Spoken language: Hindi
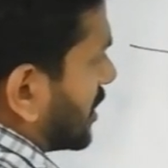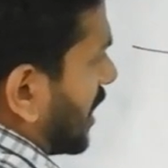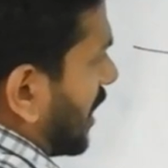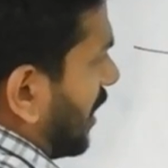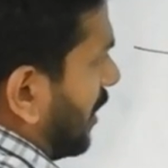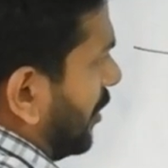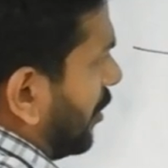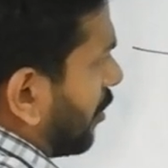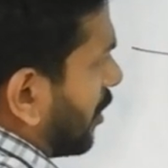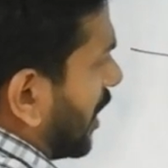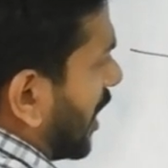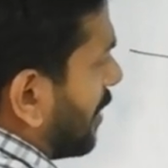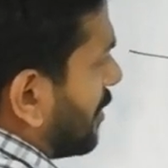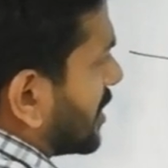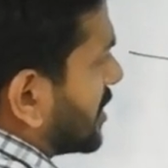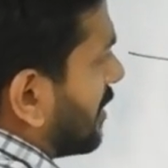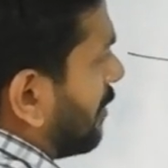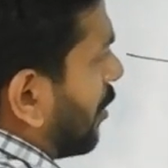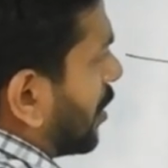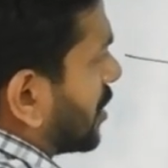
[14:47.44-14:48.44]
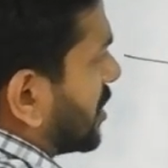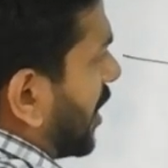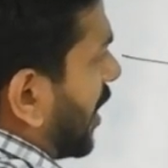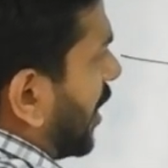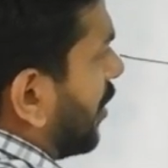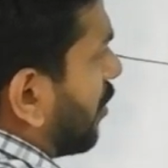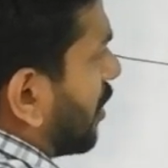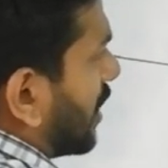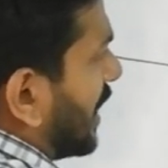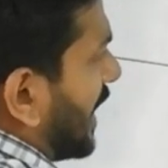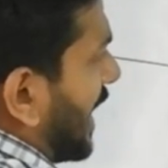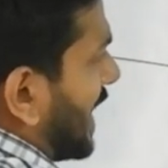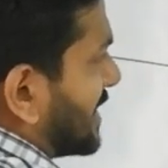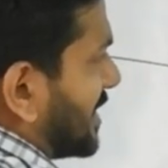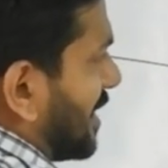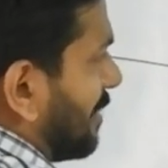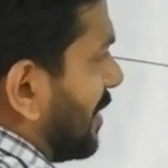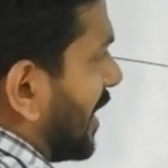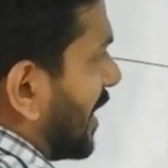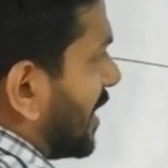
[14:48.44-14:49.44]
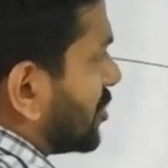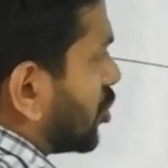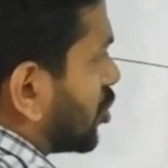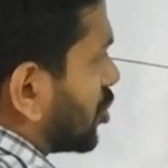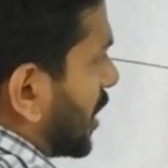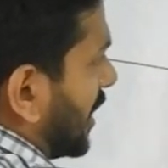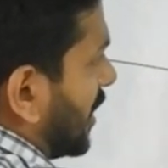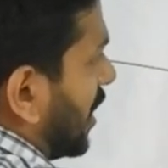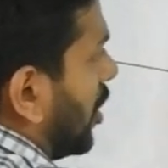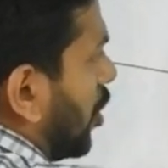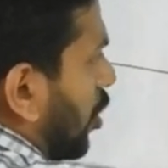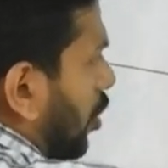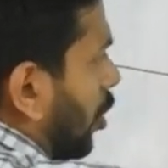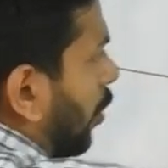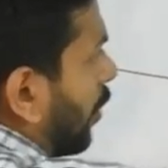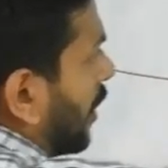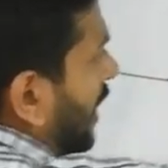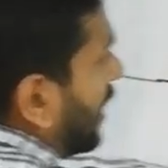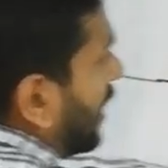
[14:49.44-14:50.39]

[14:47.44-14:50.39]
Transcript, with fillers: सारे न्यूक्लिया में से बहुत सारे न्यूक्लिया ऐसे भी हैं जो शायद लोअर